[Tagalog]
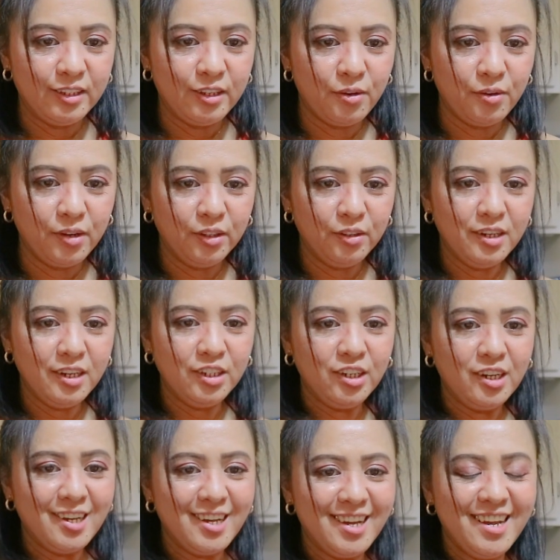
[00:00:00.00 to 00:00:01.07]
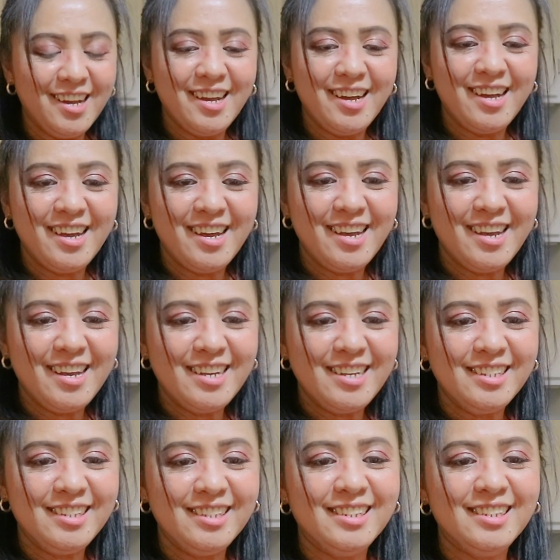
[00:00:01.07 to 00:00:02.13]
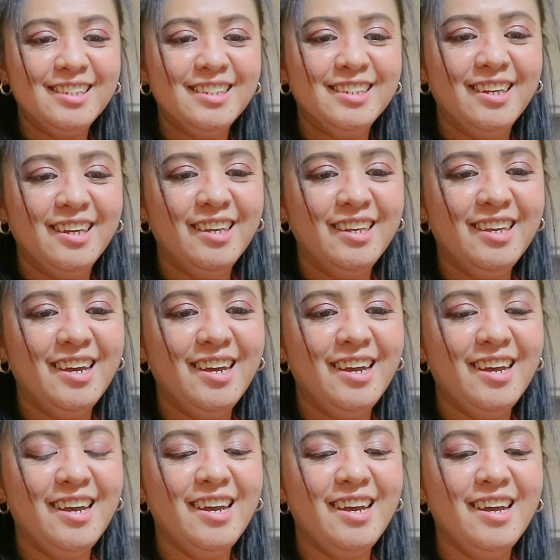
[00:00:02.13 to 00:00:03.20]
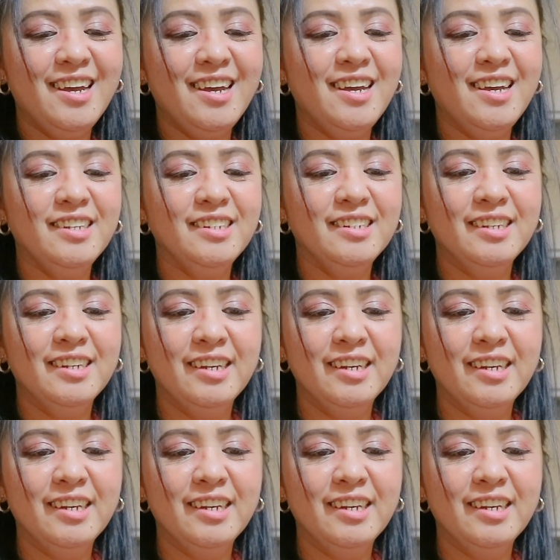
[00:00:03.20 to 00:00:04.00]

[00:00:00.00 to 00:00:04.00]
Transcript: So, ito na siya, guys. Yan.